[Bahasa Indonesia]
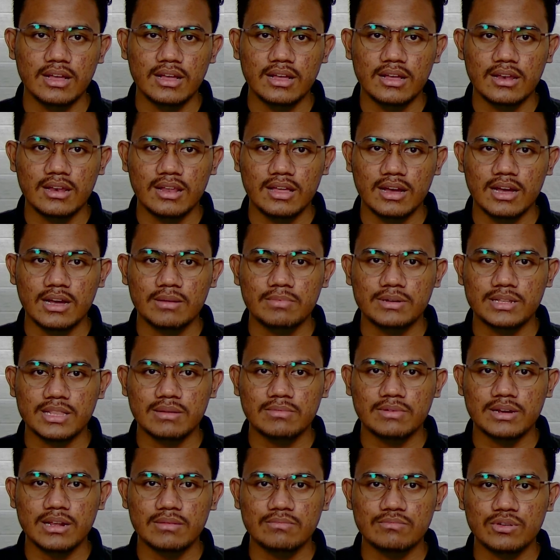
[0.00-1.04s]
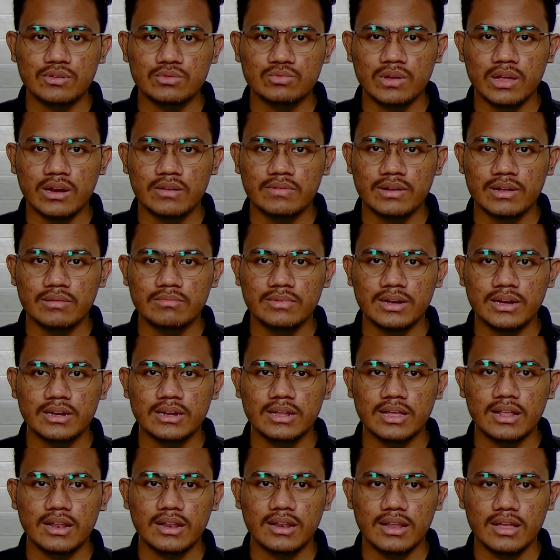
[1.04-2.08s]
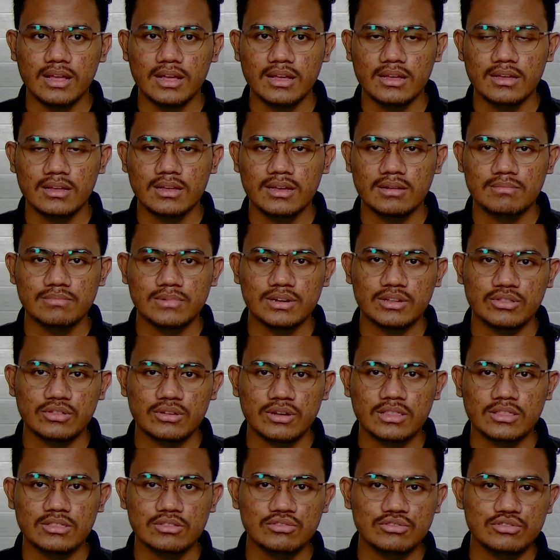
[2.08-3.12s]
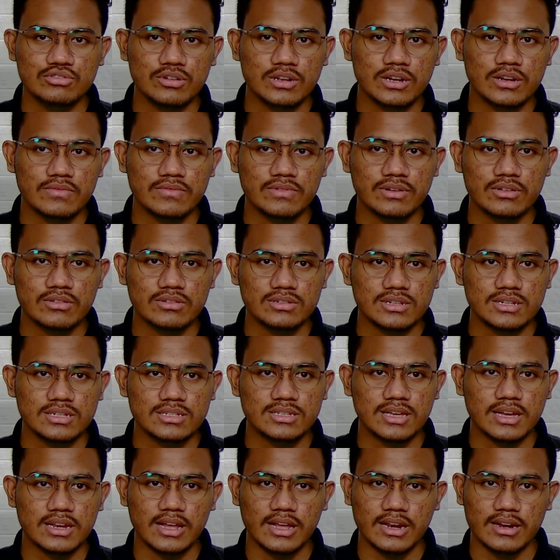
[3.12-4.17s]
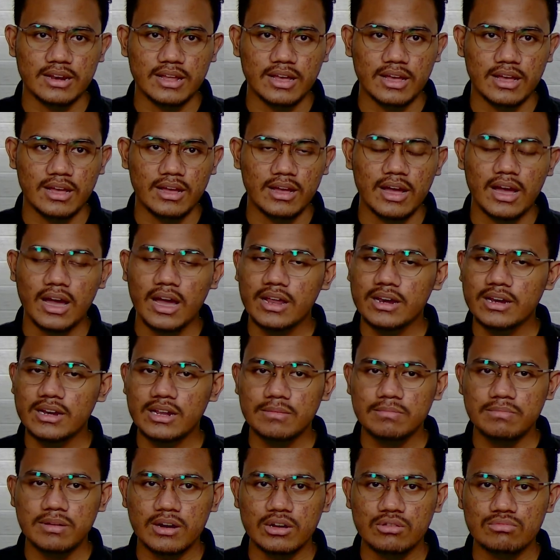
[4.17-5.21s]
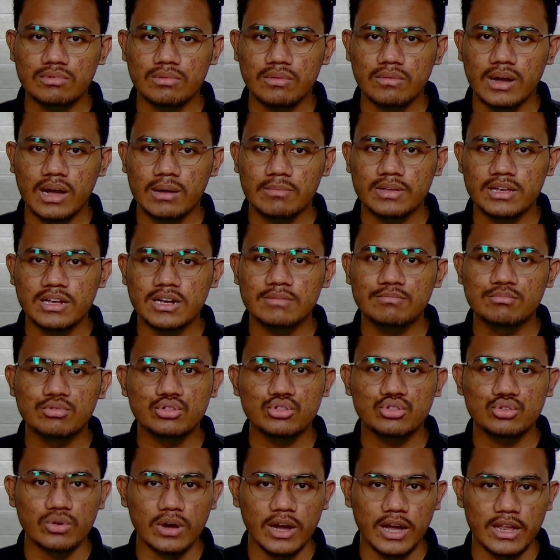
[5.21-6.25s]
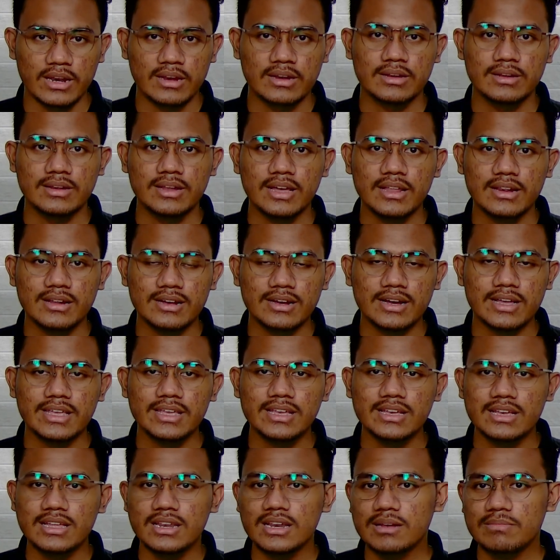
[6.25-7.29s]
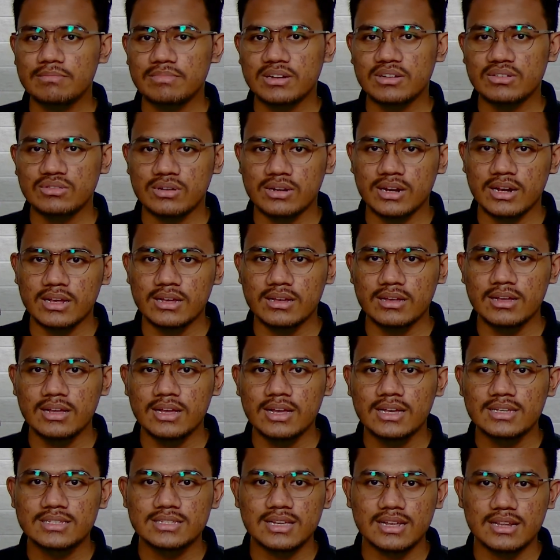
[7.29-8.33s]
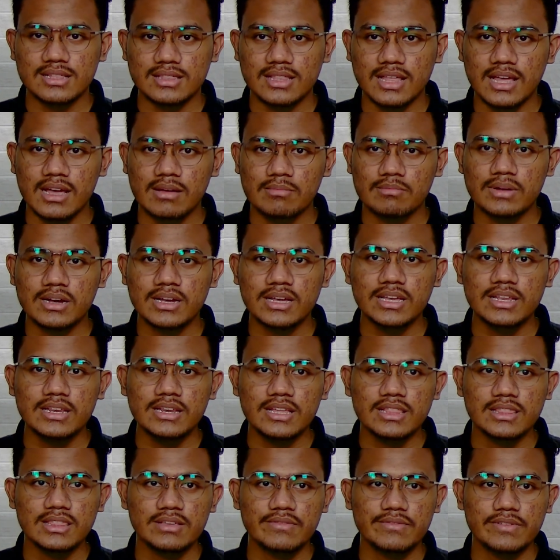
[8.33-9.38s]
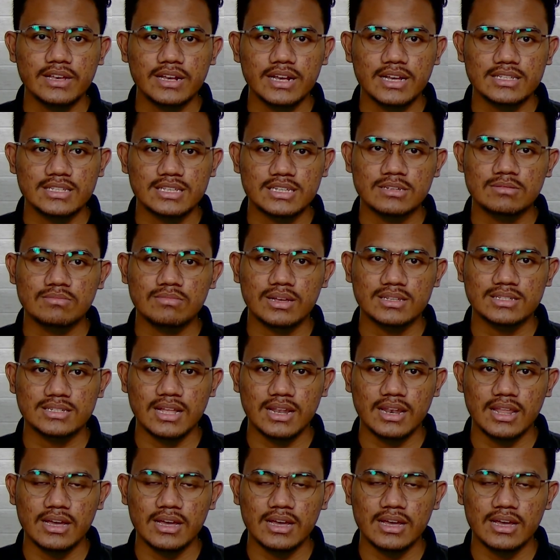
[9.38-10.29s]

Langkah pertama dalam membuat wireframe adalah menentukan tujuan fokus desain Anda. Anda perlu memahami kebutuhan dan keinginan pengguna, serta mengidentifikasi masalah